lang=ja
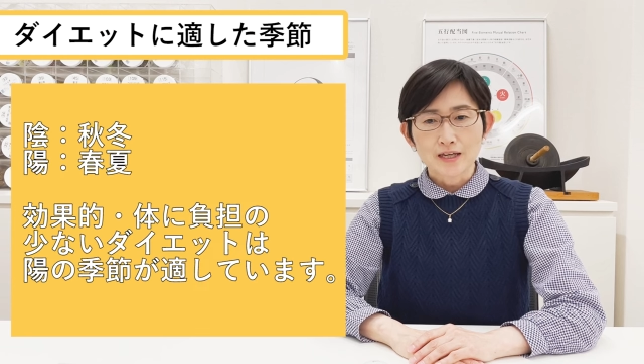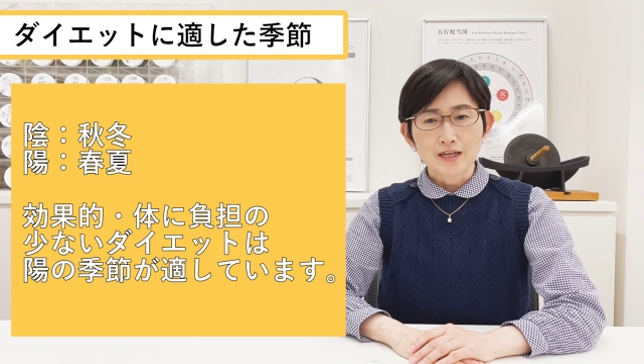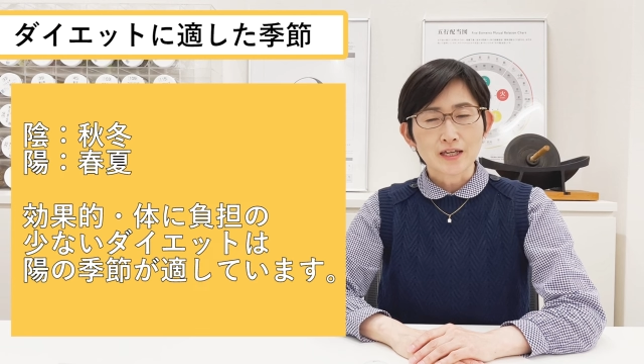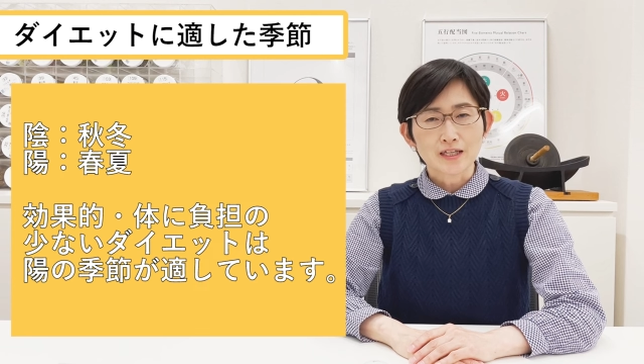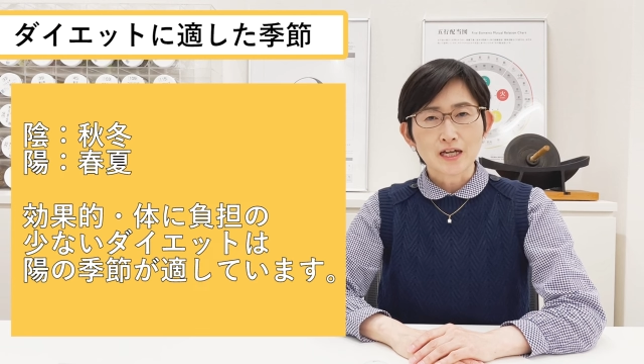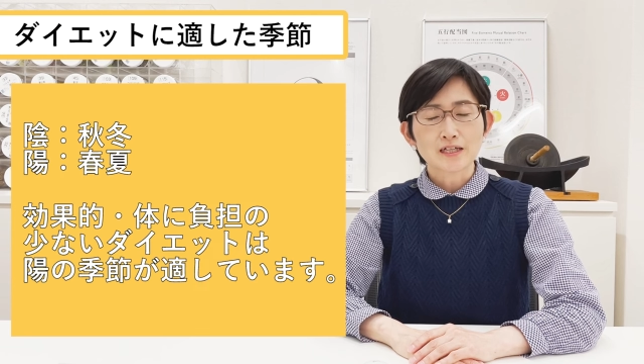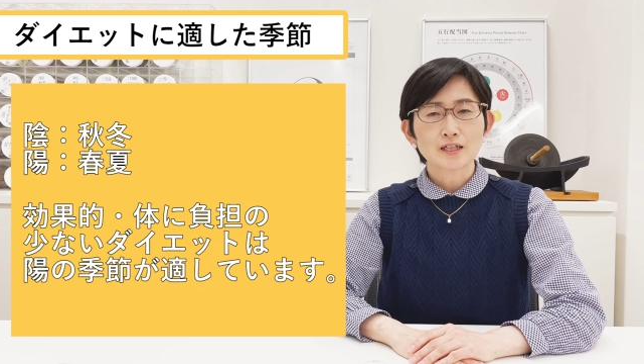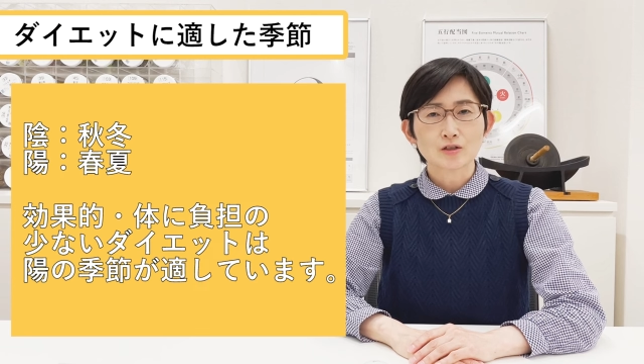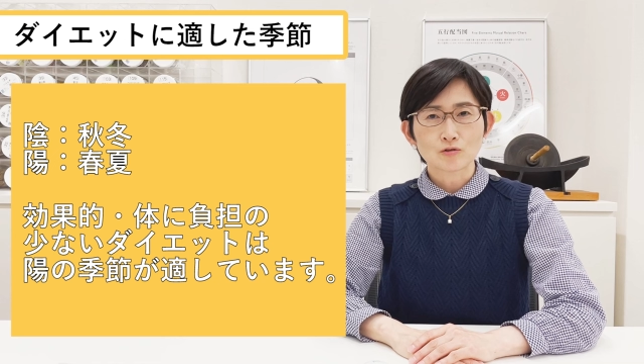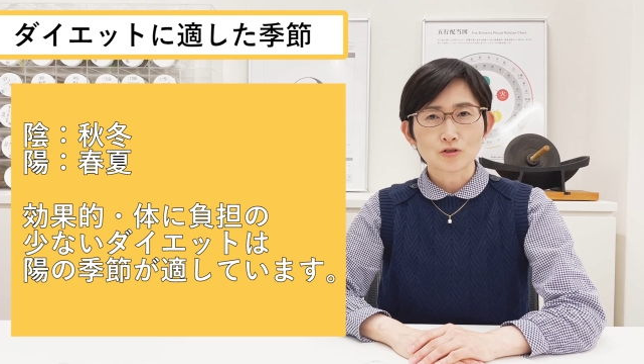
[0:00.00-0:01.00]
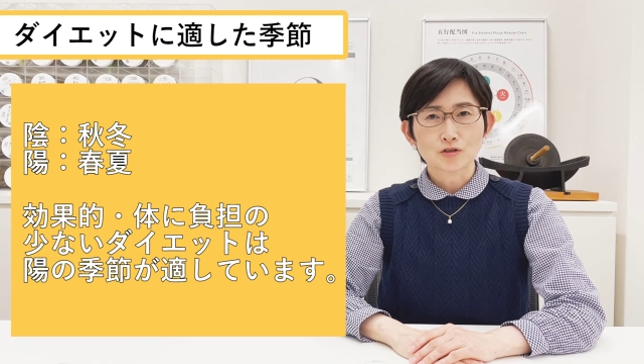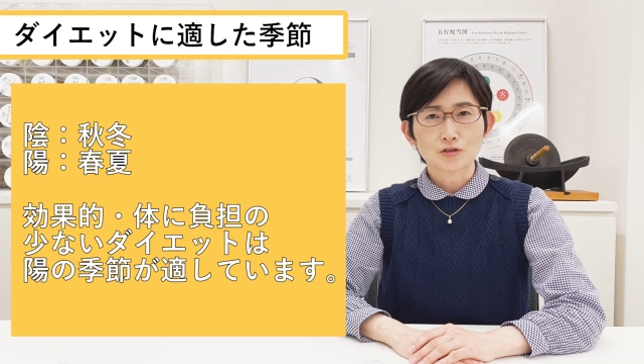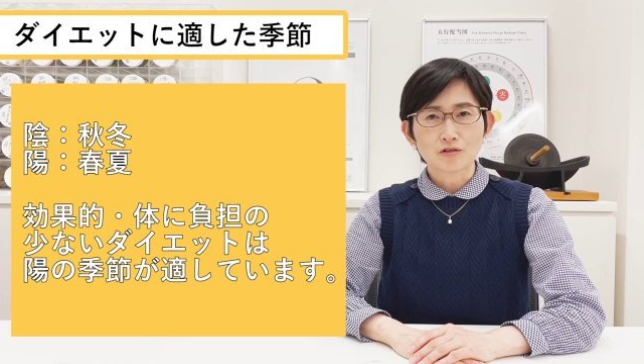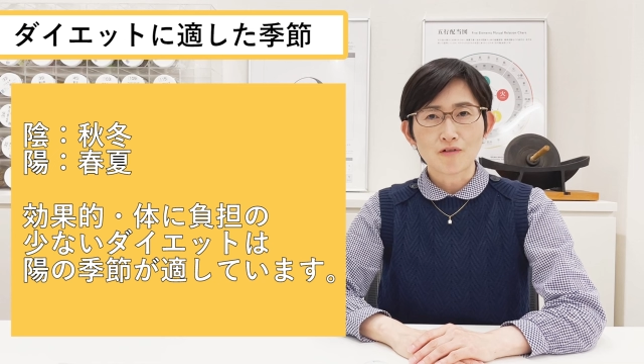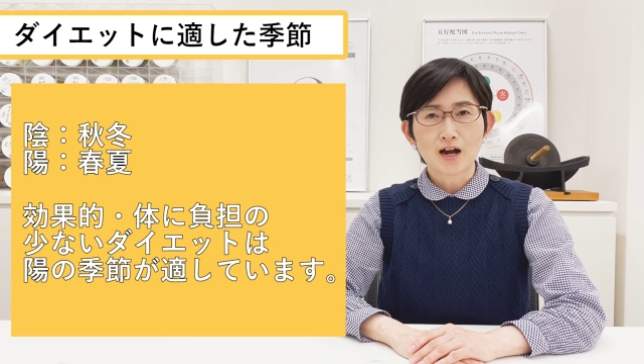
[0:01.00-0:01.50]
えダイエットをする
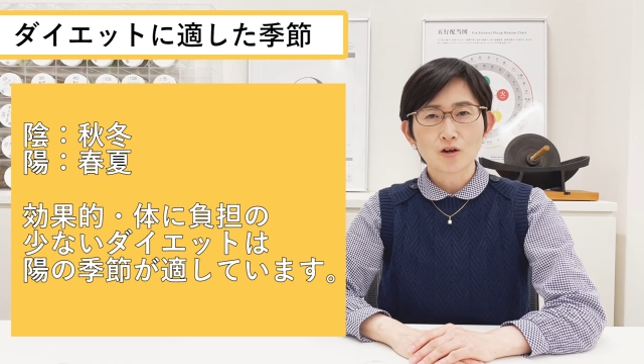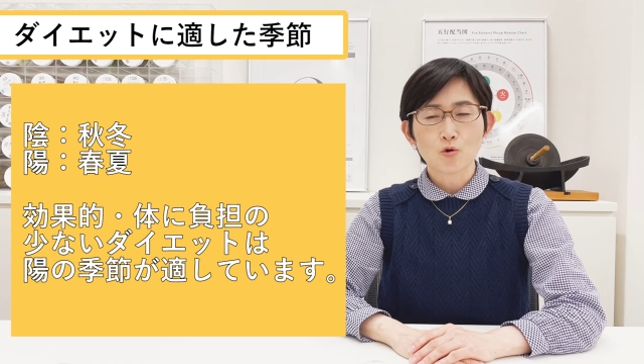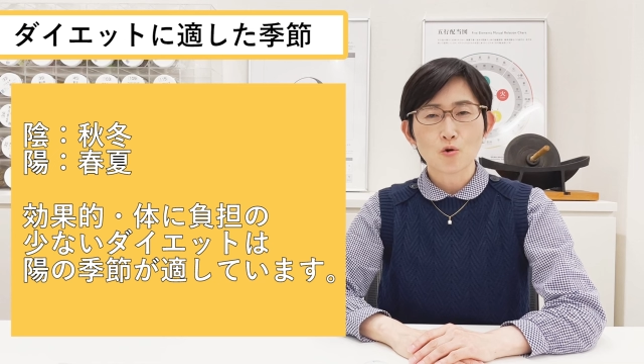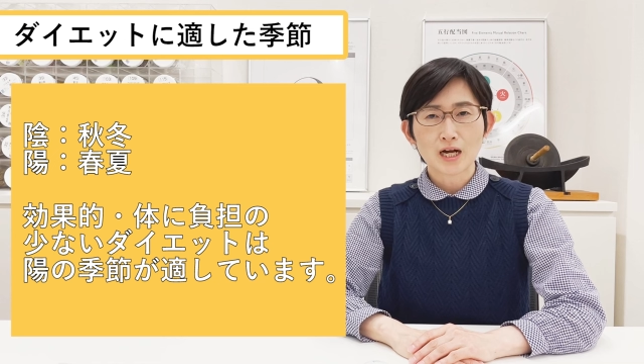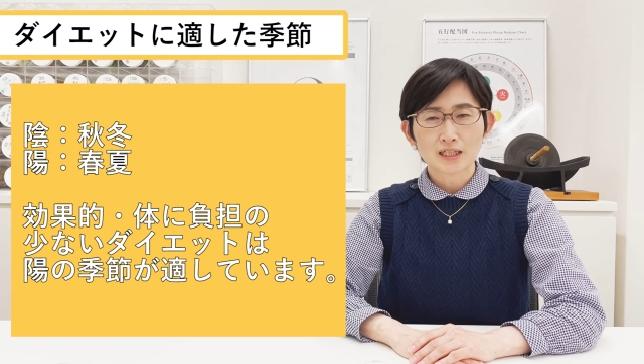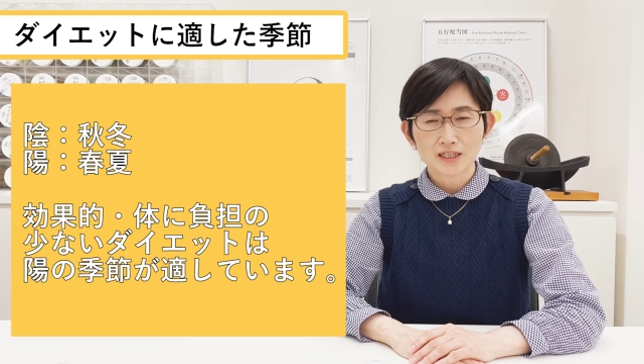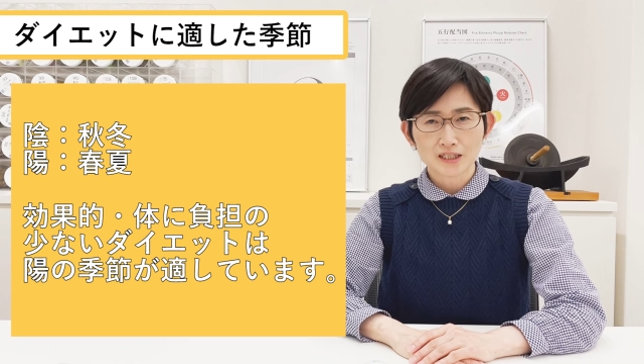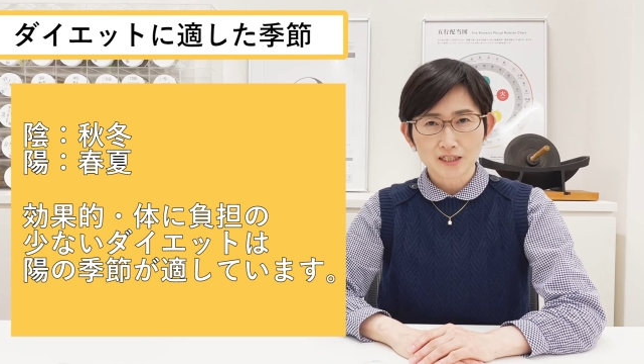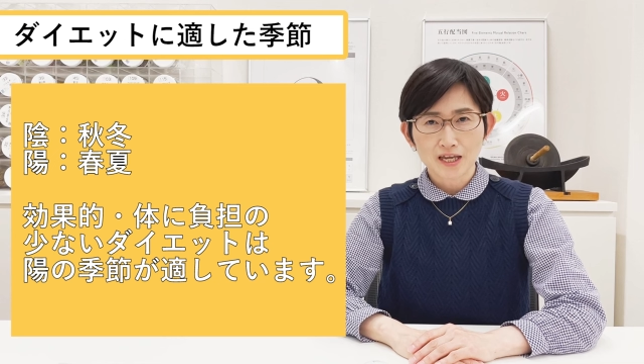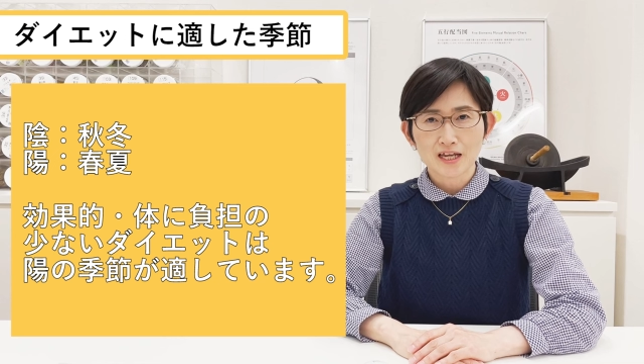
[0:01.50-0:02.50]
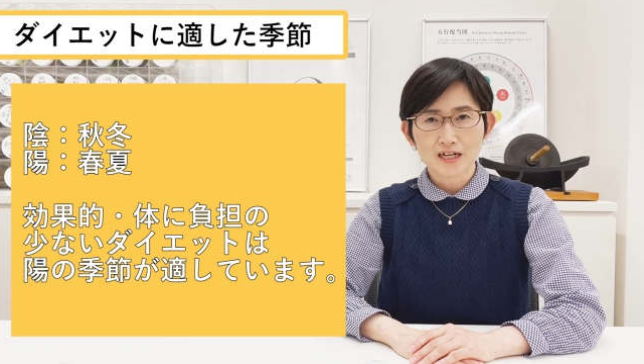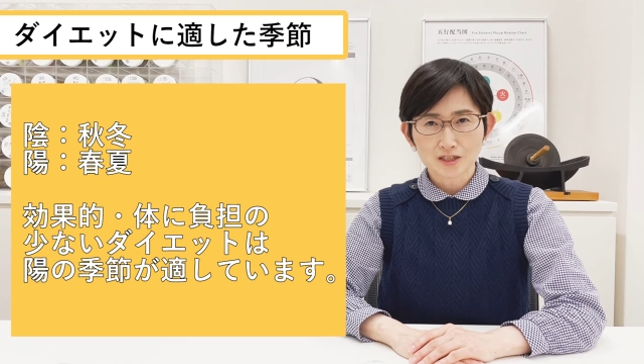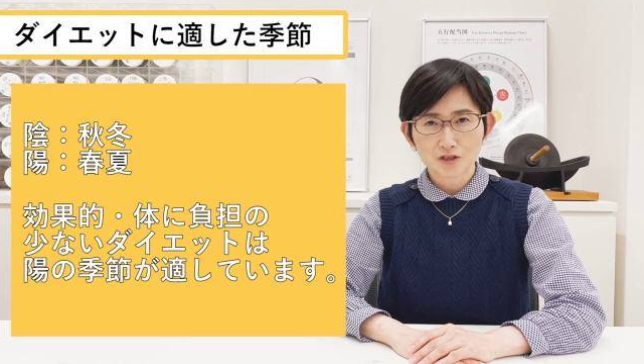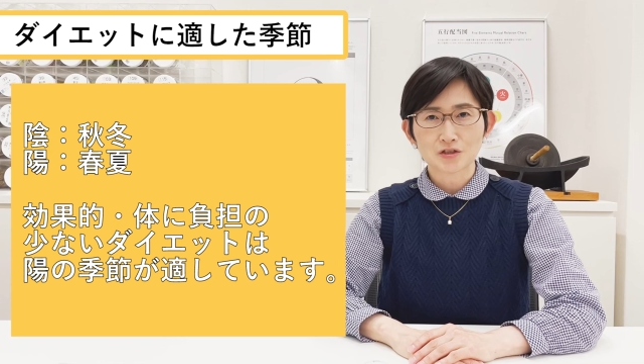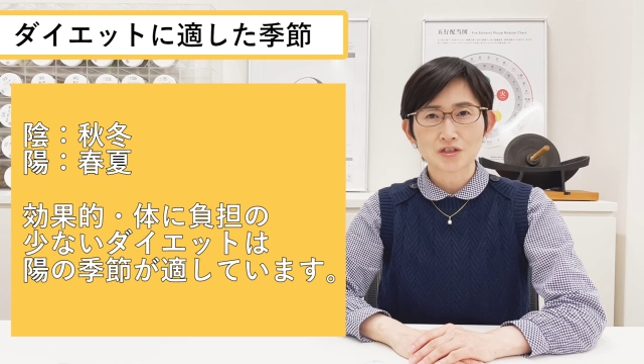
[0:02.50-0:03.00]
には効果的で
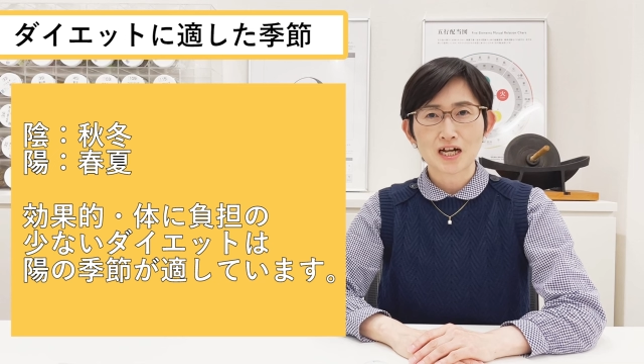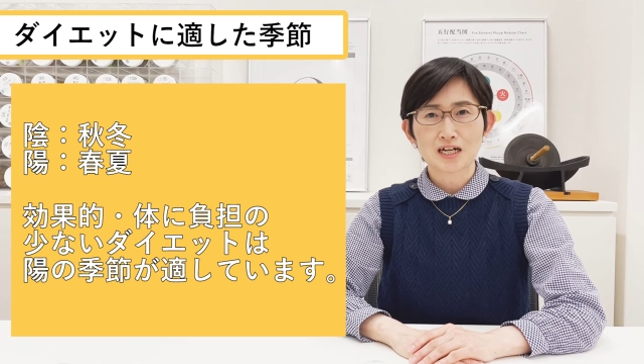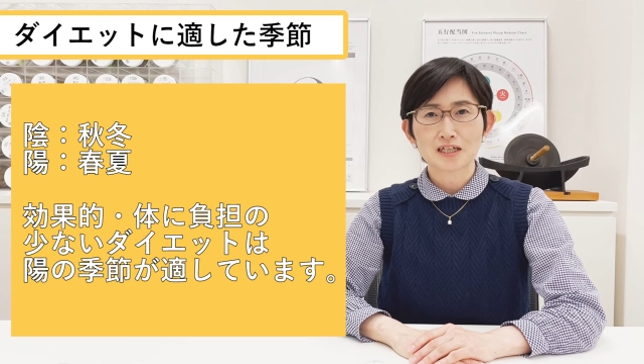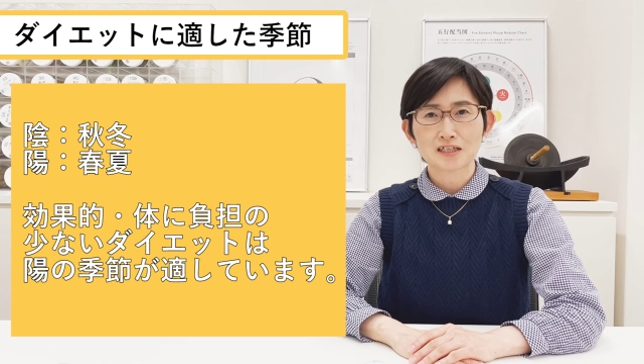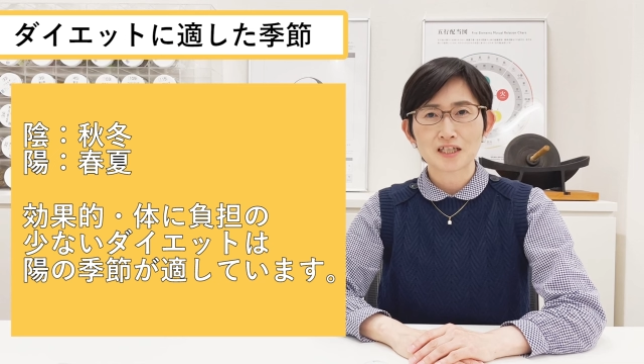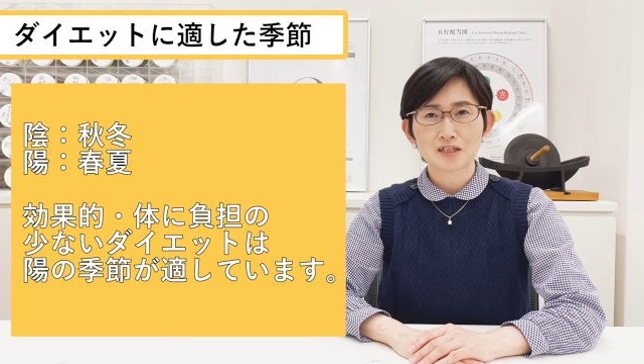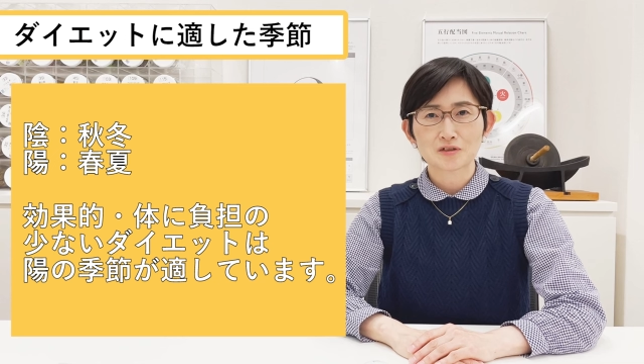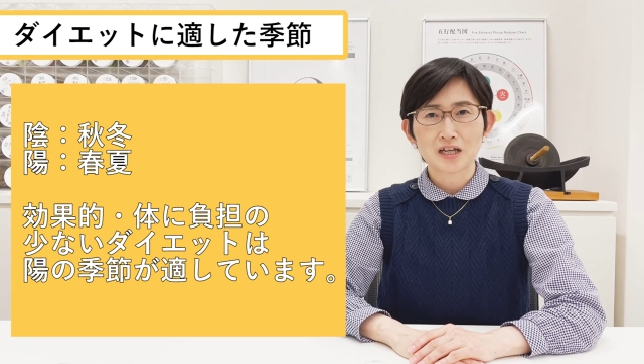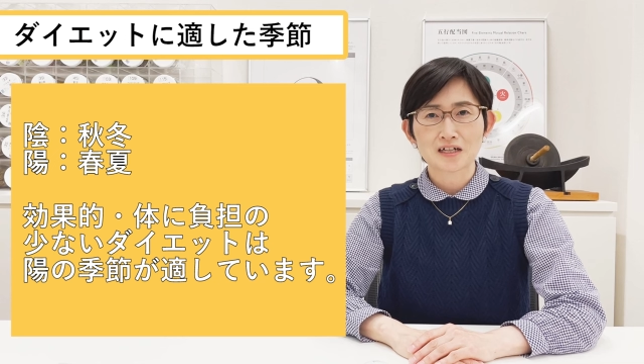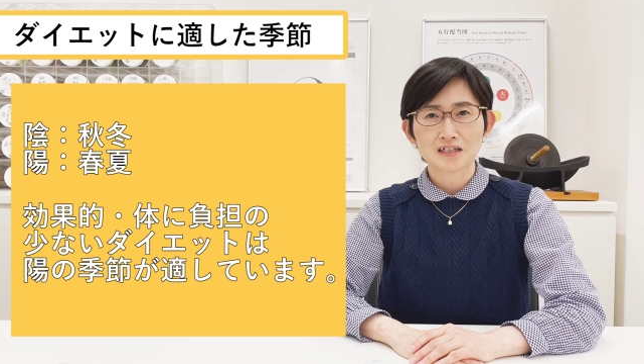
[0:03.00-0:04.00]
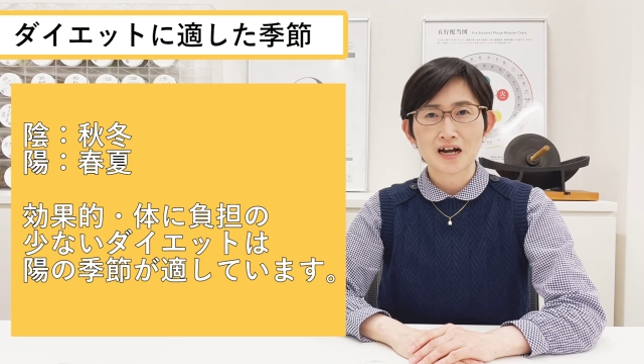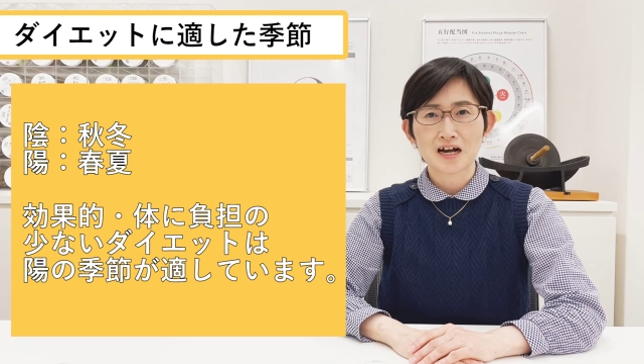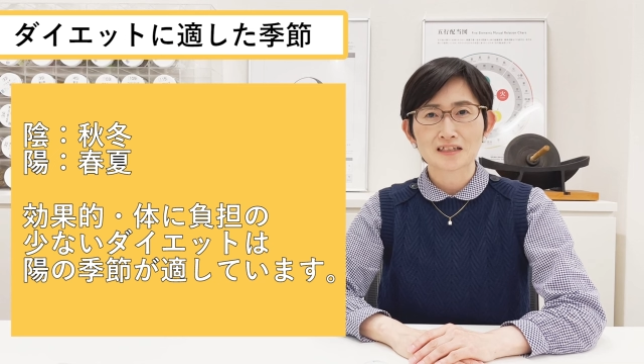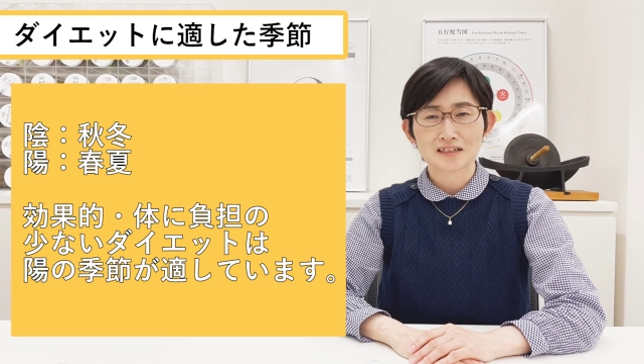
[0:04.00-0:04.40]
かつ体に負担が